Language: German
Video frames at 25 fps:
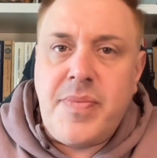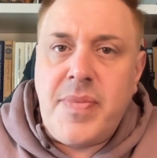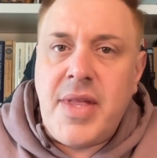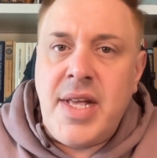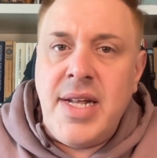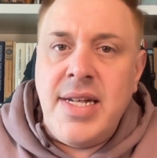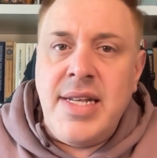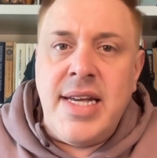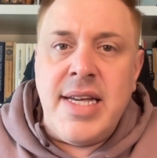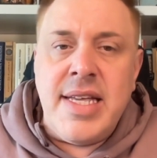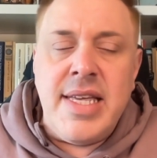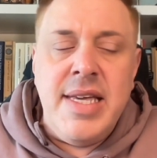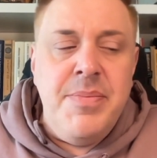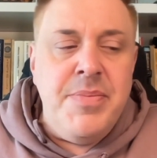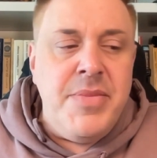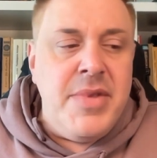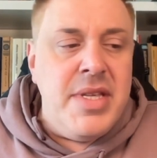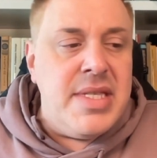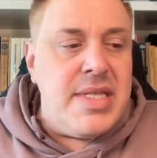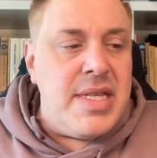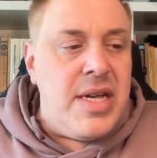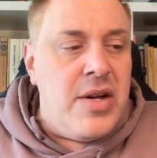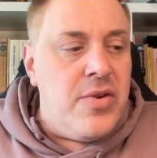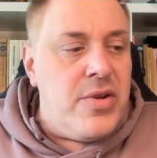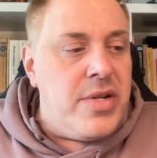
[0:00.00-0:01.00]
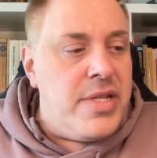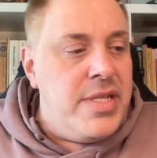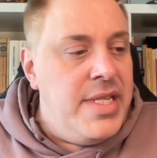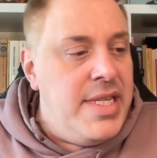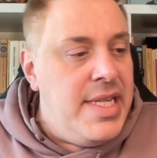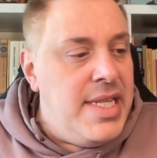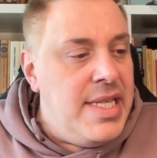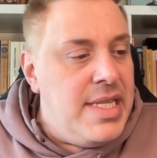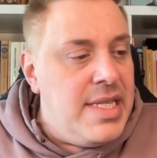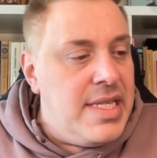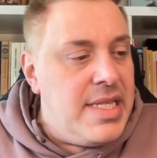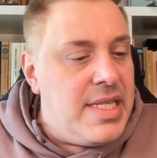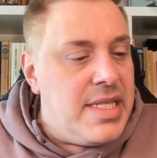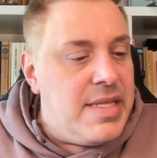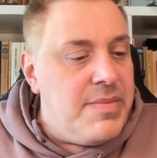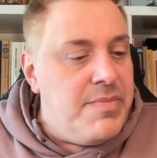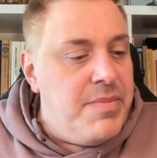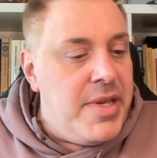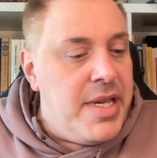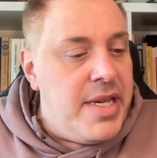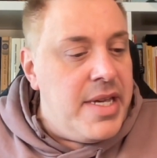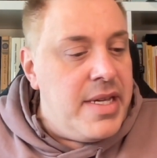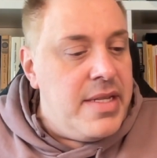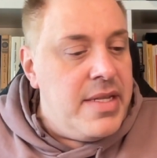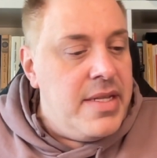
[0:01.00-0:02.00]
Und da gibt es auch nichts
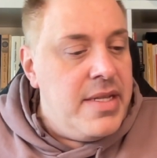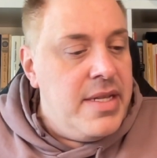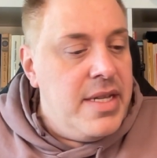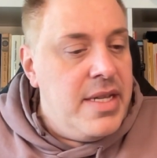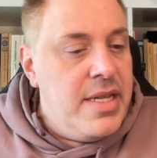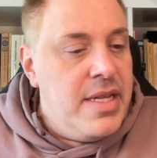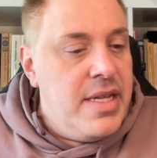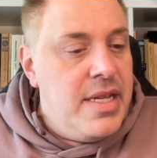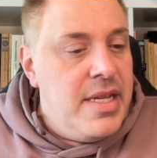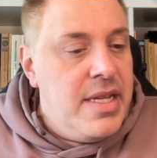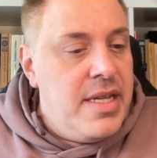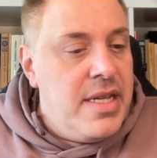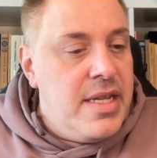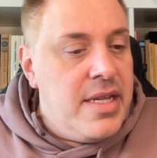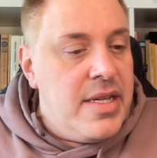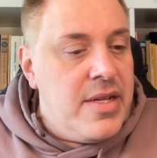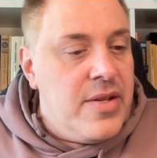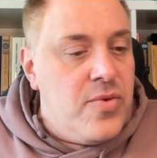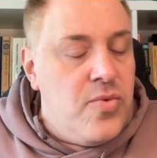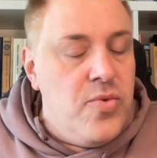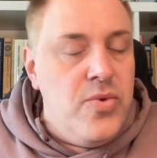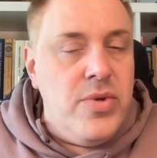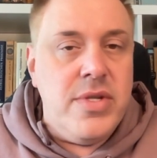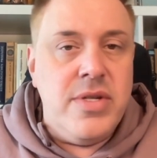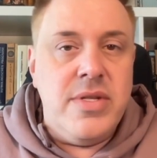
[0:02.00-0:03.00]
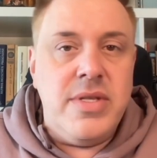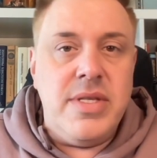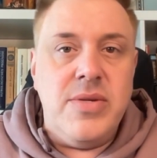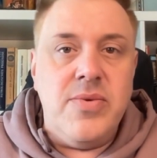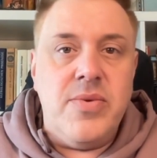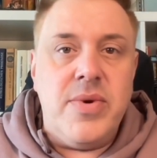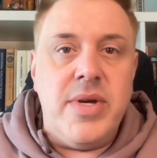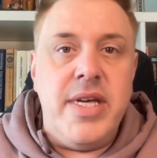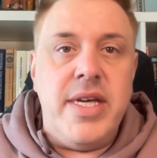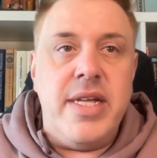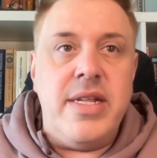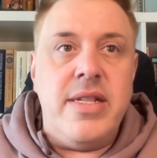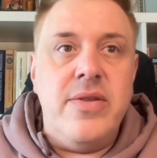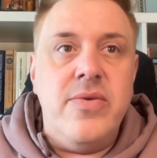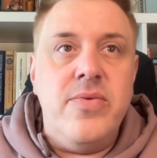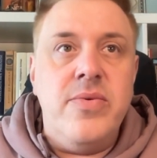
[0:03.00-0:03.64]
mehr gut zu reden.